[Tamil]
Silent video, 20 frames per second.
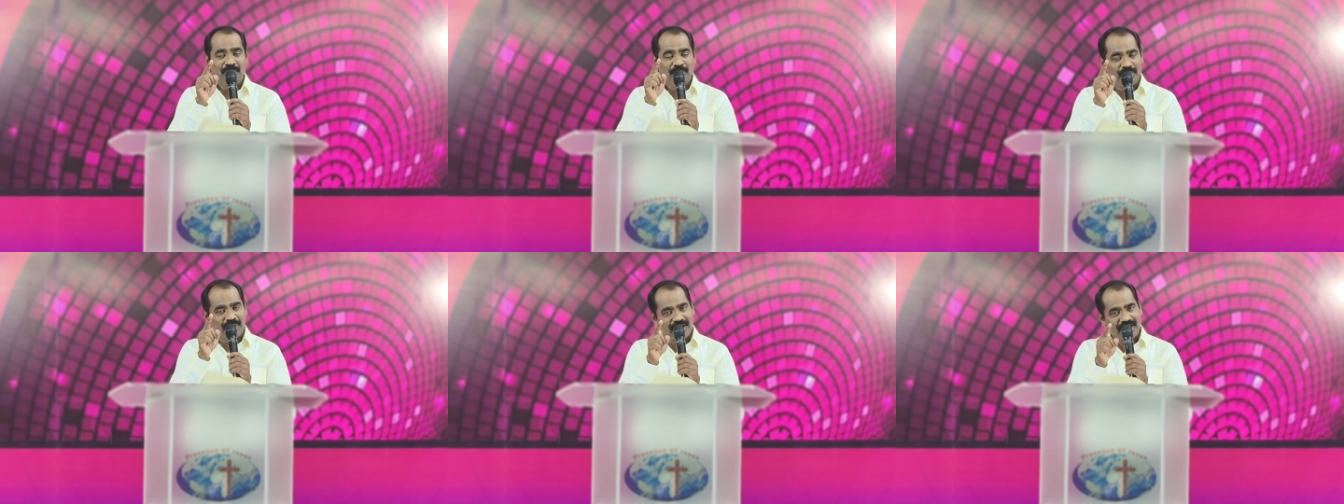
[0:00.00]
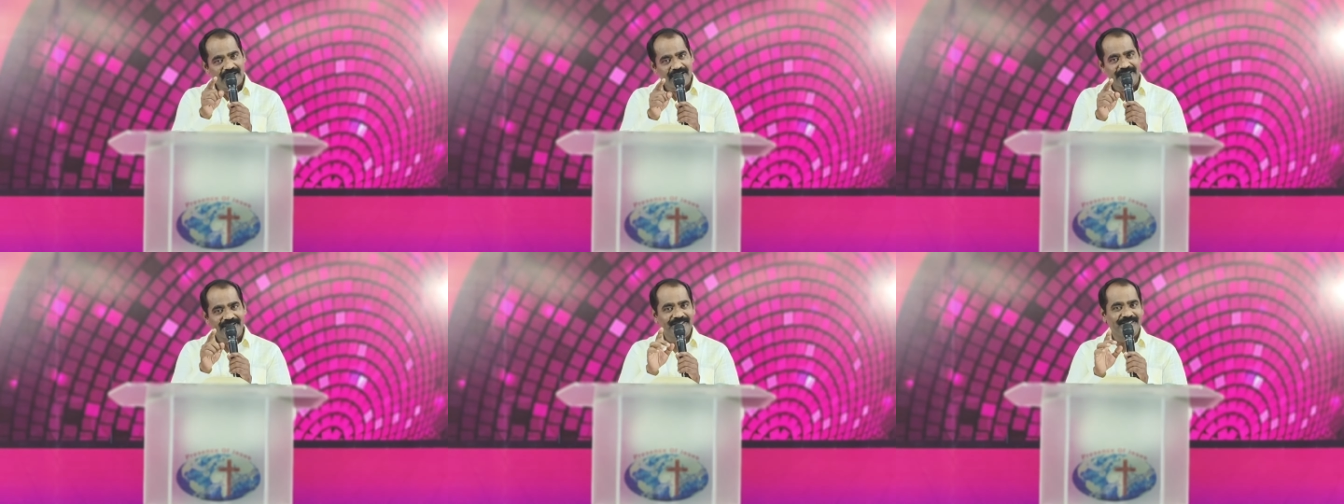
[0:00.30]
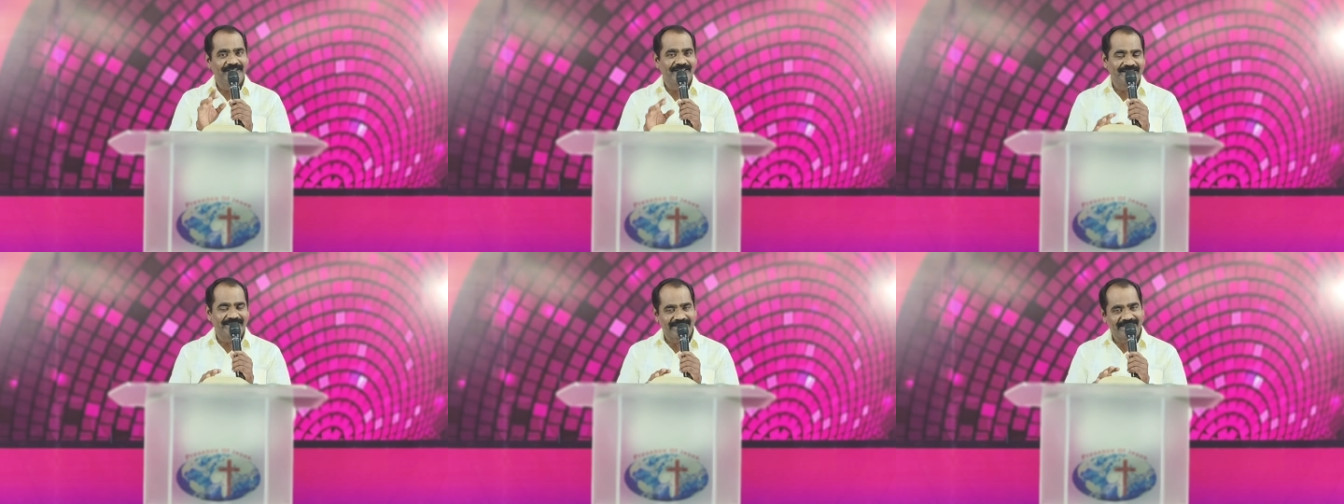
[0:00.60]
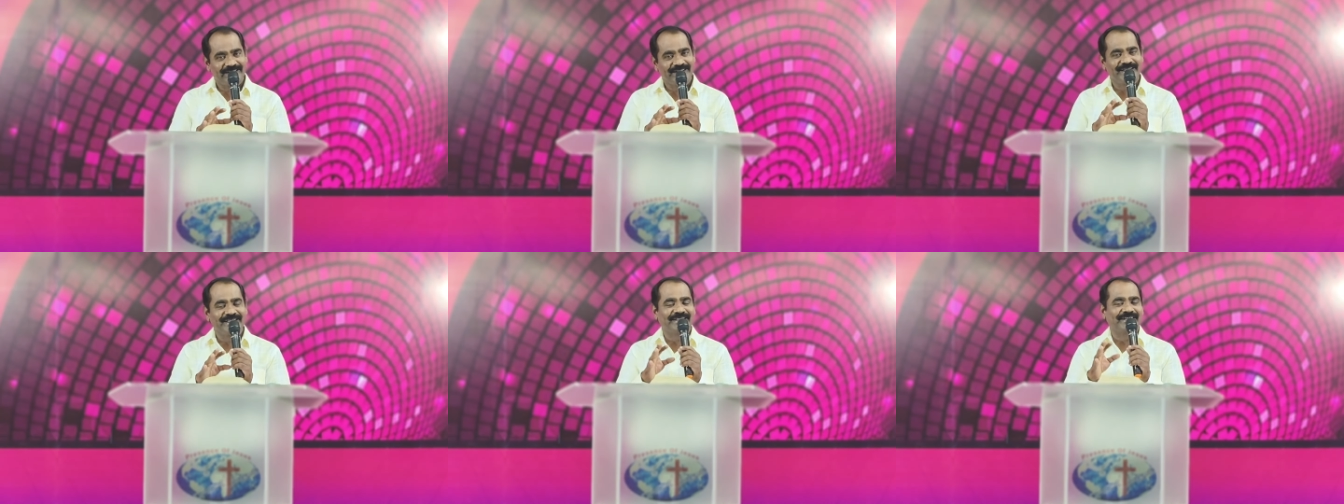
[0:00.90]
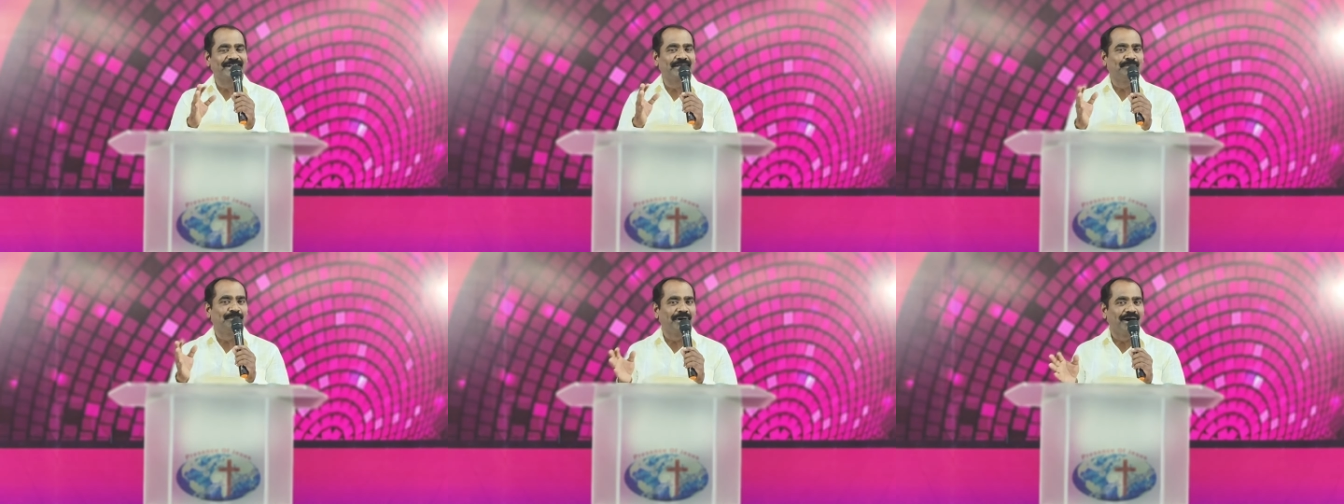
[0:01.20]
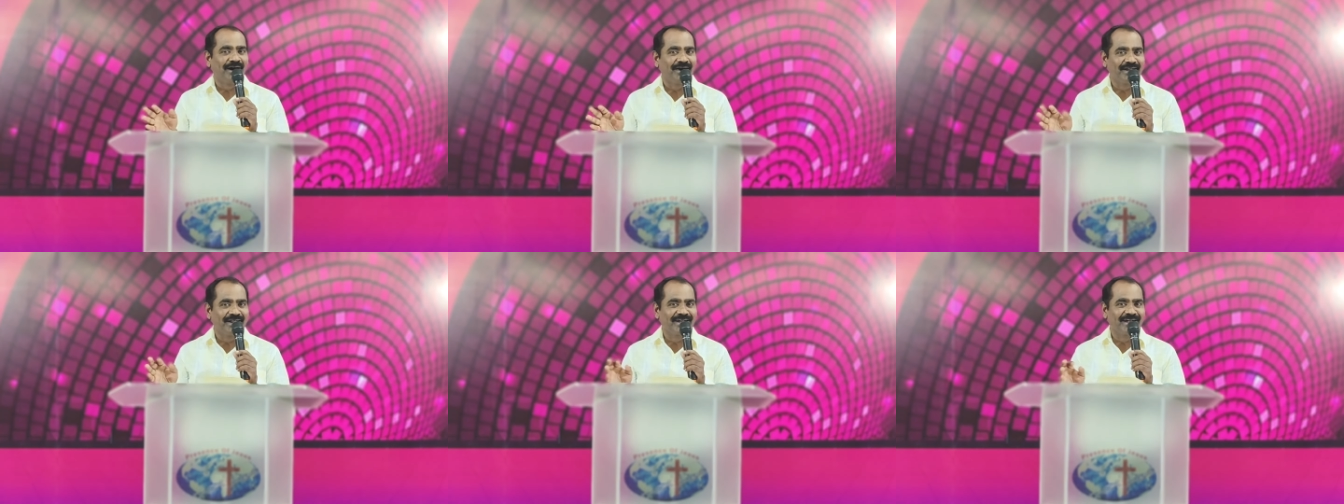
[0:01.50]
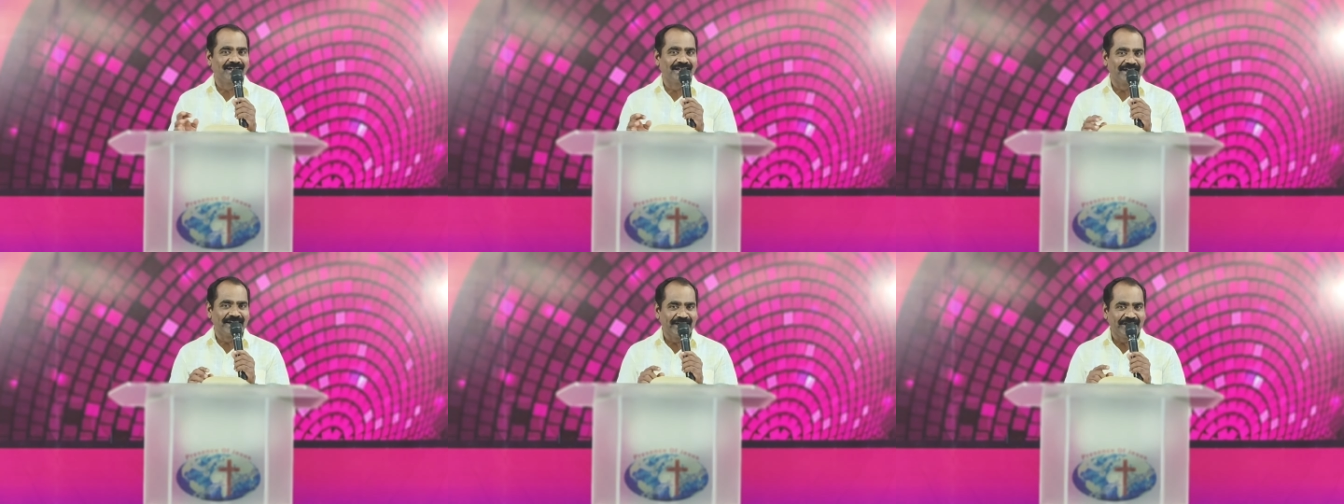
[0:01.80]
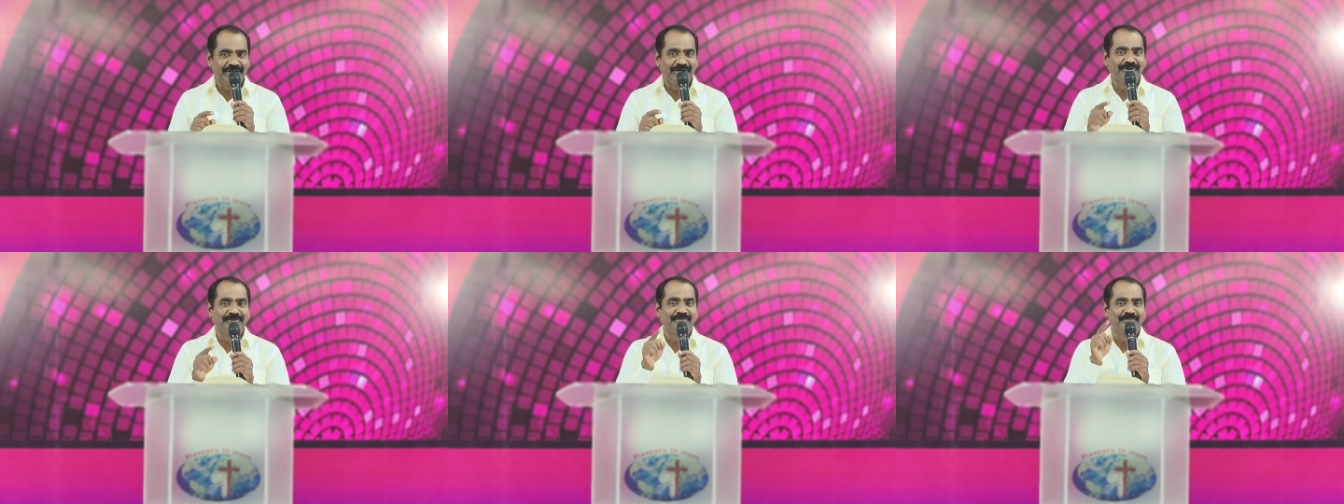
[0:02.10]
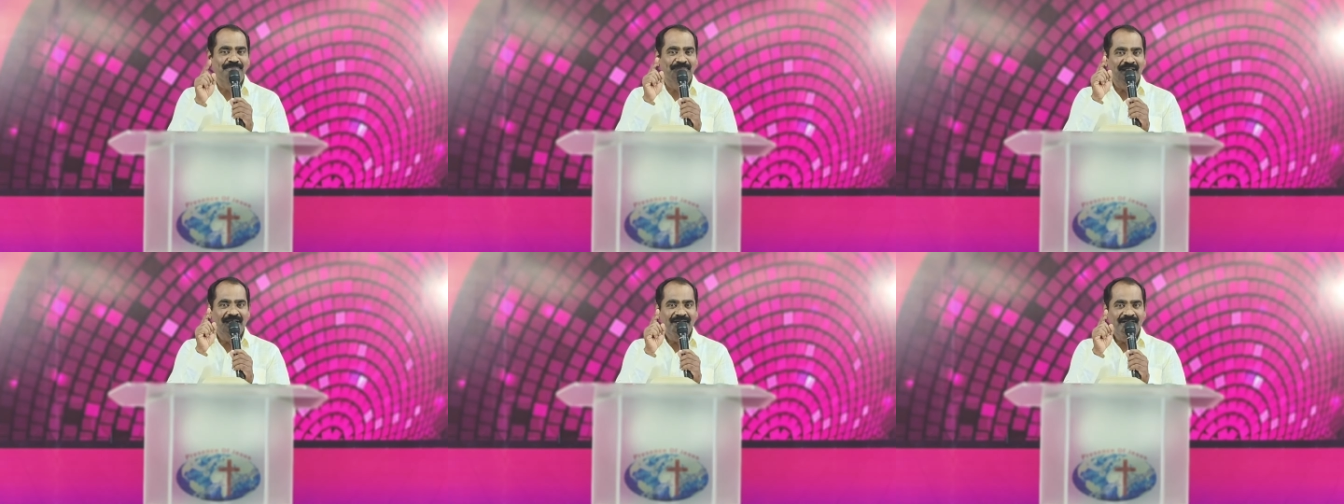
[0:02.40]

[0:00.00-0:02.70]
உங்கள் இருதயத்தில் இருக்கிற பாரங்கள் நீங்கும்